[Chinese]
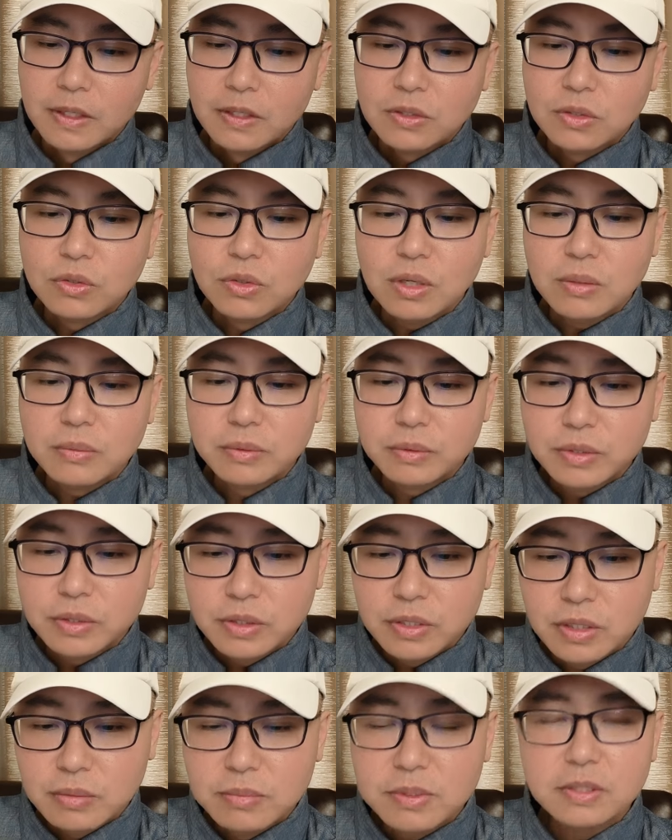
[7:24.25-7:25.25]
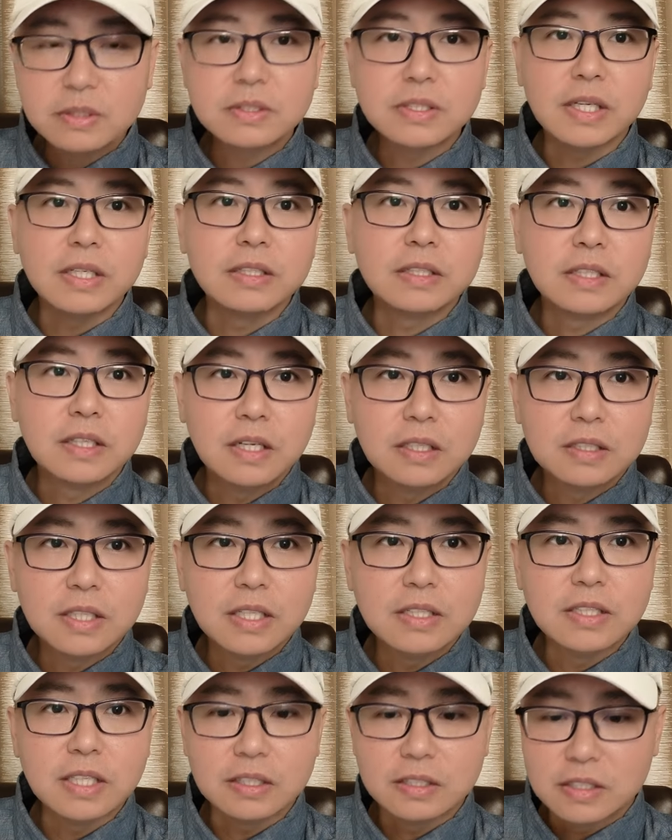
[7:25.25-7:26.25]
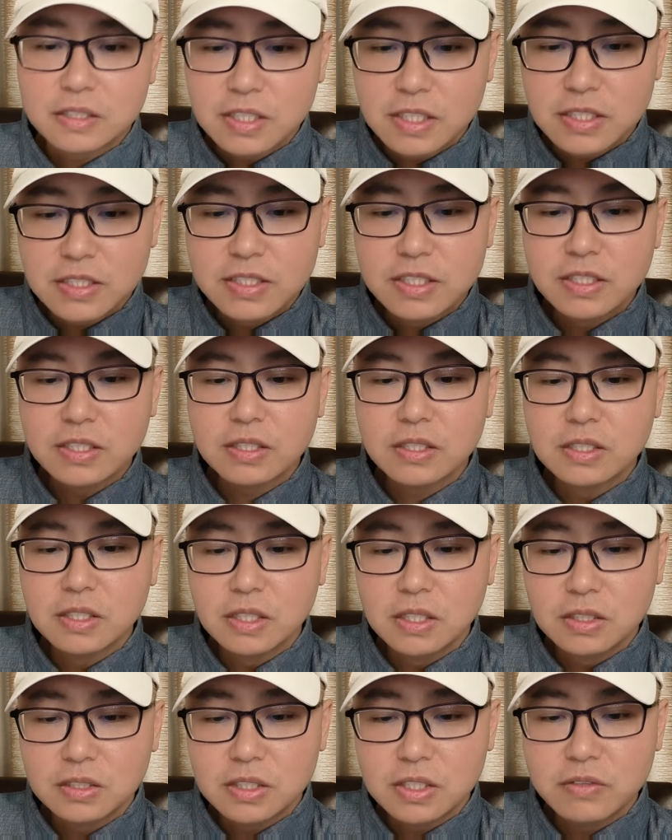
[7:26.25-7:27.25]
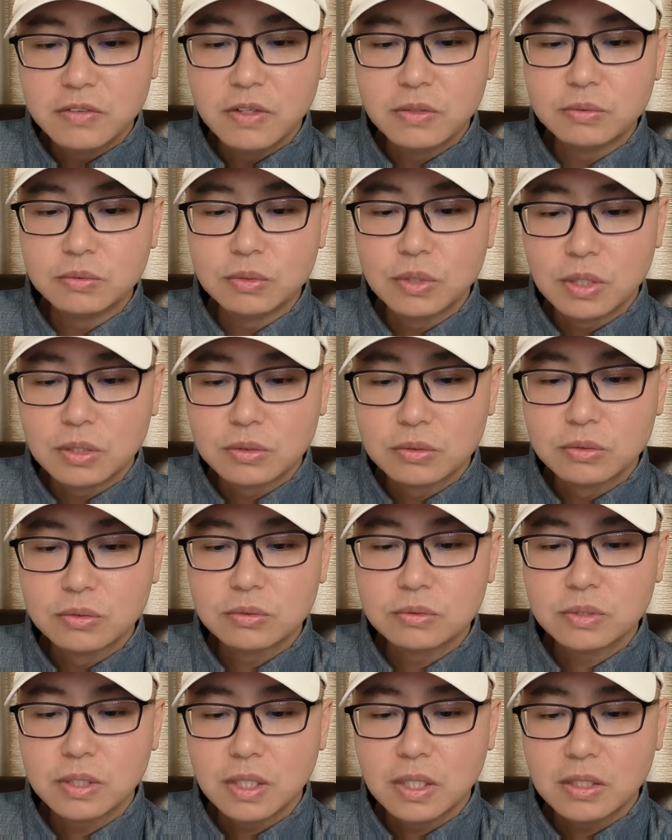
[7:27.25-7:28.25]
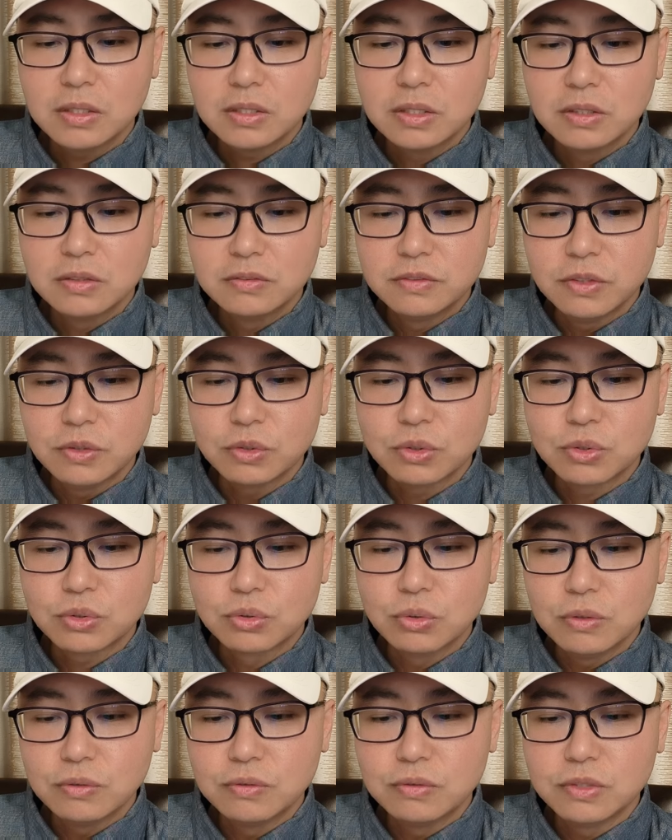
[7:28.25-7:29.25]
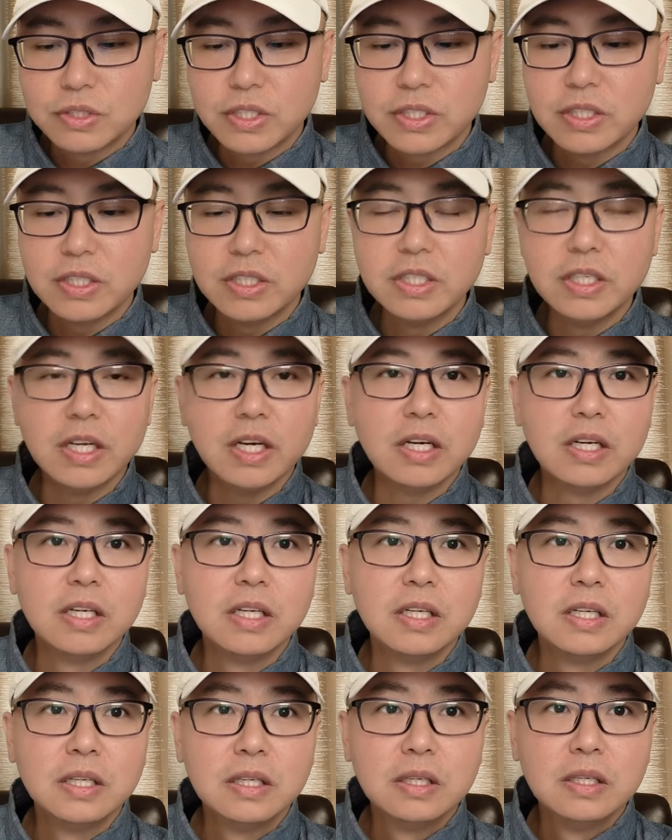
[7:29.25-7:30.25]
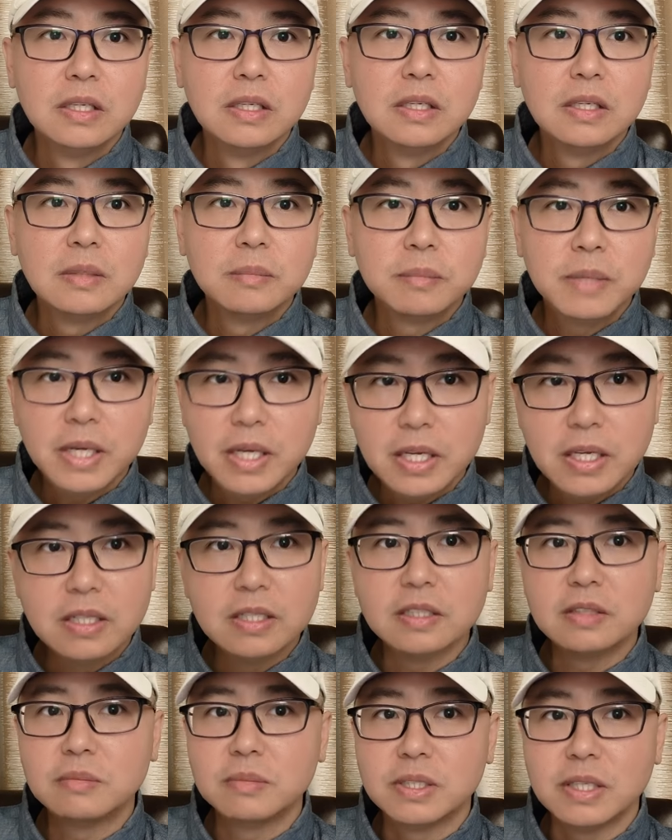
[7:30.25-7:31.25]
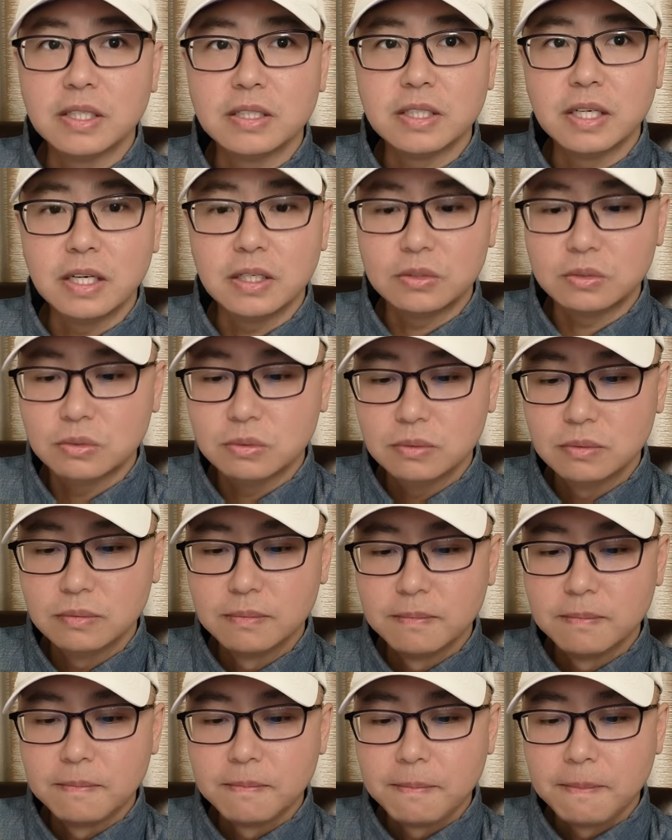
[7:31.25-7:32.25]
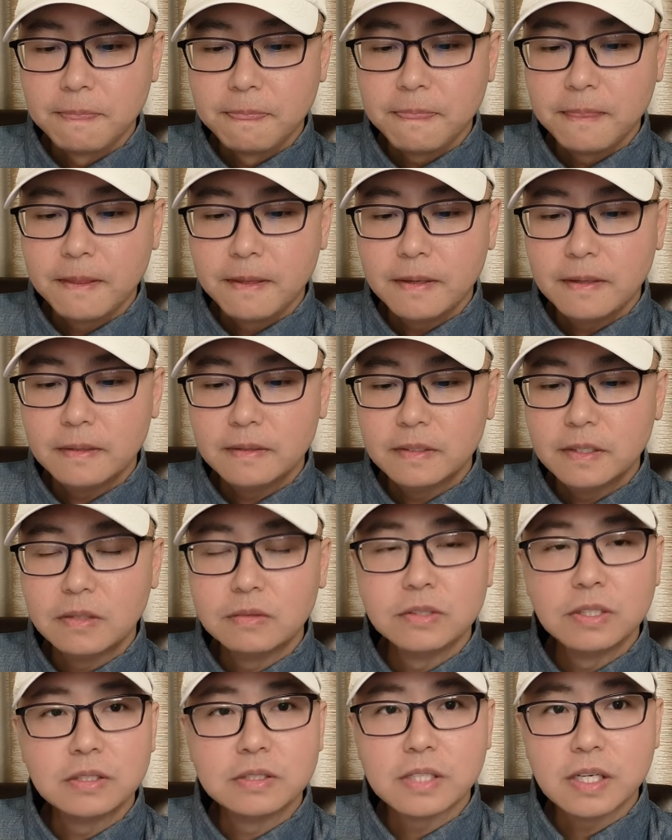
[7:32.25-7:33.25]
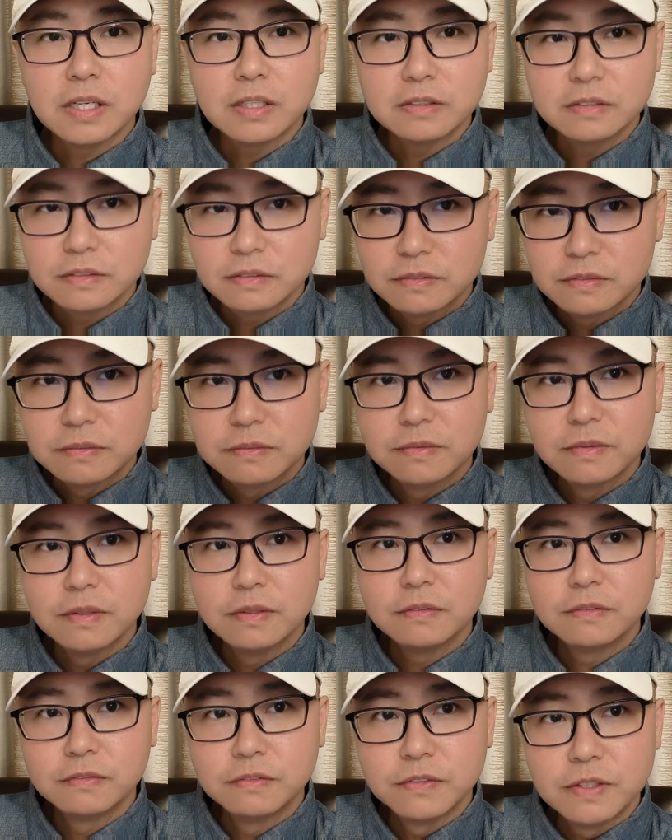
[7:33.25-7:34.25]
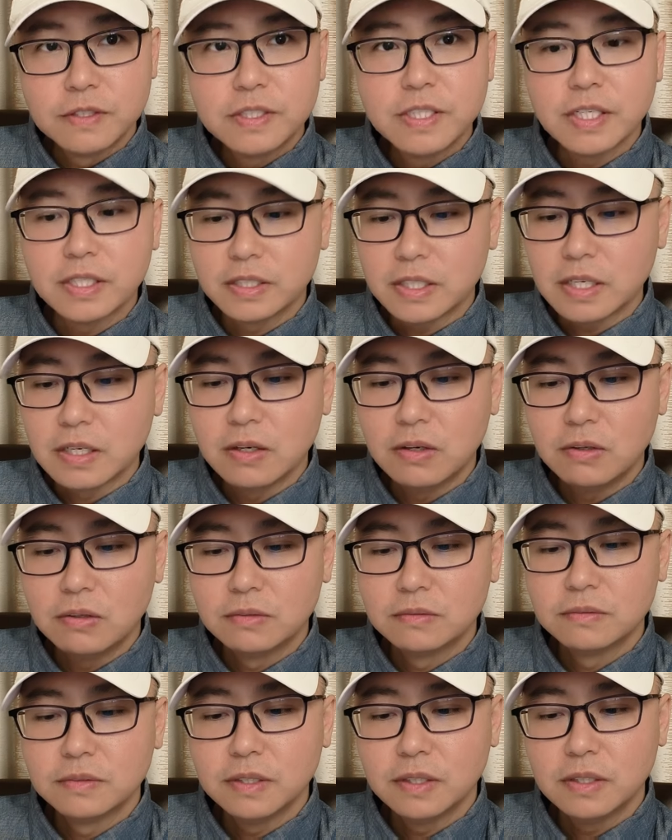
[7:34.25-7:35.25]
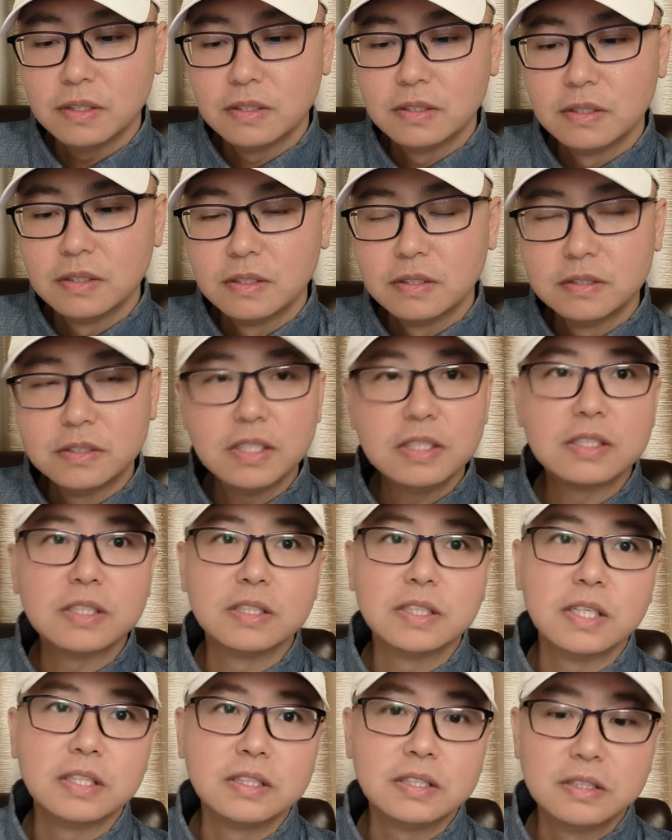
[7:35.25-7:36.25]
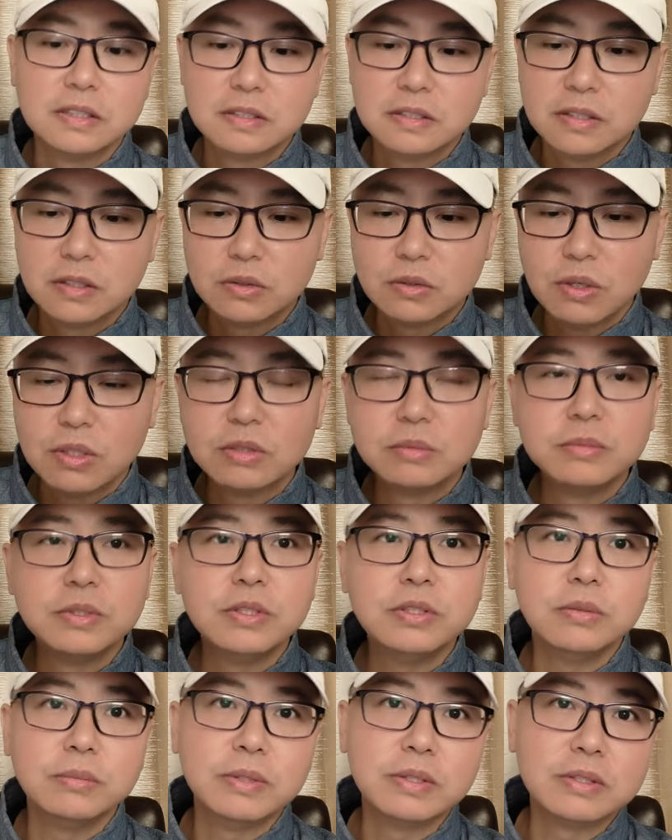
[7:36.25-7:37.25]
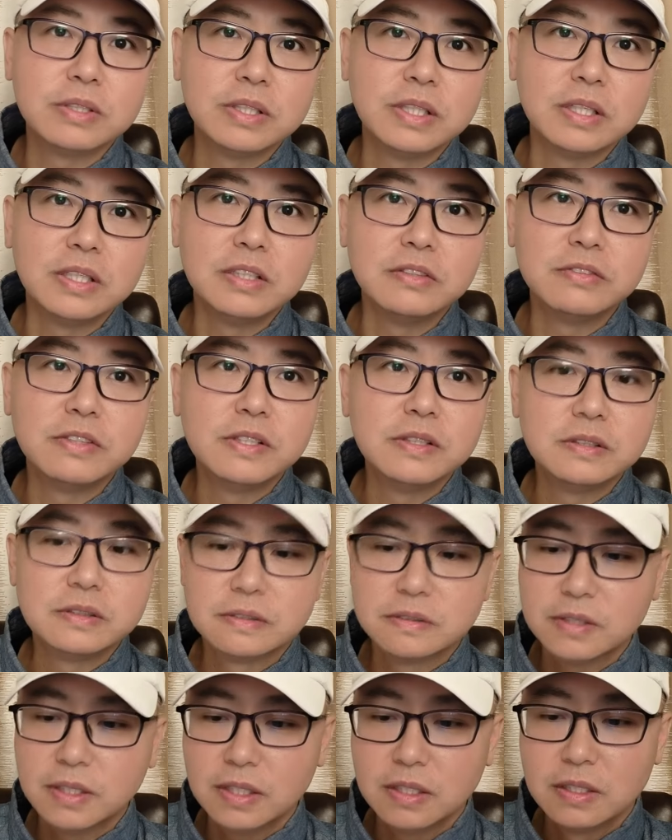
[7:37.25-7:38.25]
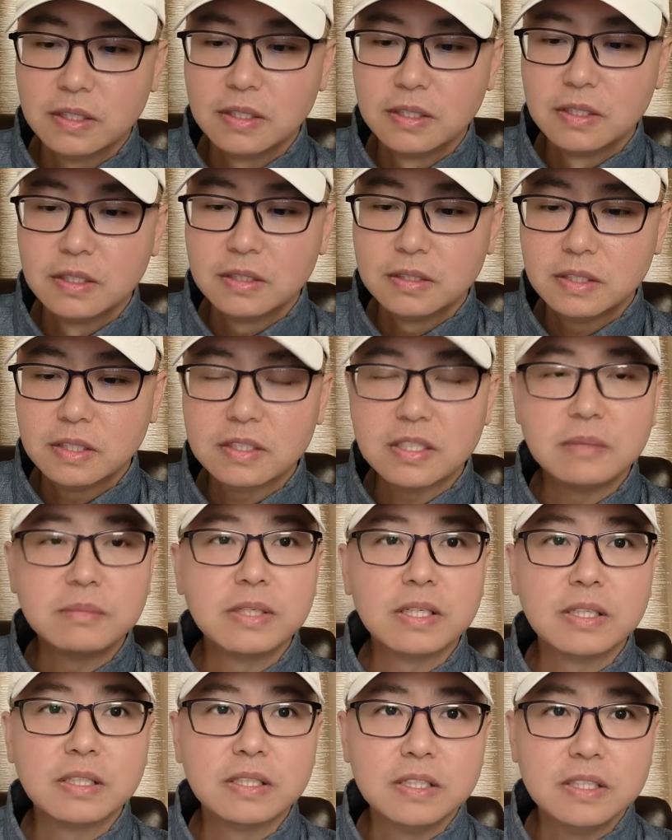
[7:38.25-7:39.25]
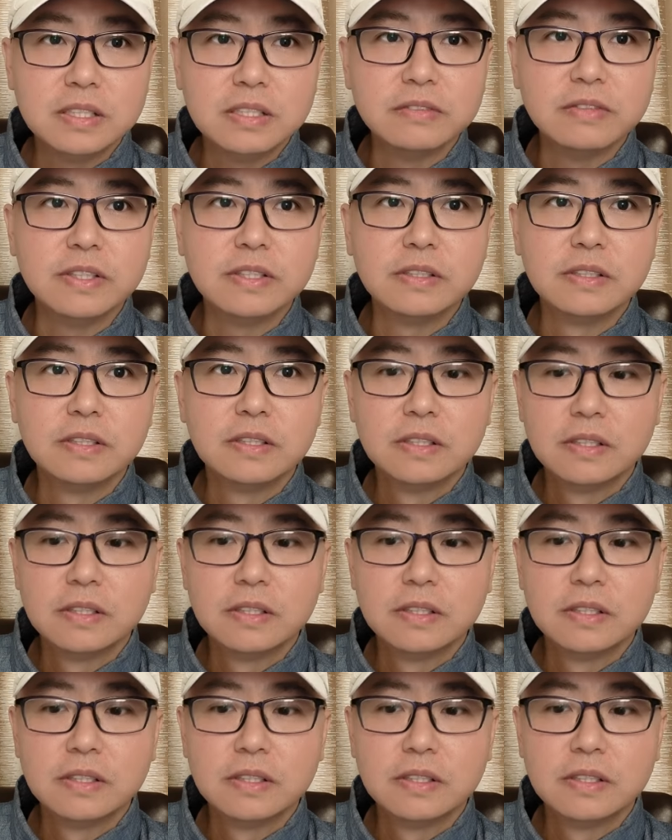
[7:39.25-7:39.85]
这国汉同军能不能在刚才讲的这些各地方武装中啊，能否说服这些力量配合他们拿下拉树啊？然后呢，再分这个蛋糕啊，这是个难题。国汉同军有没有能力分啊？让他们跟他一起分？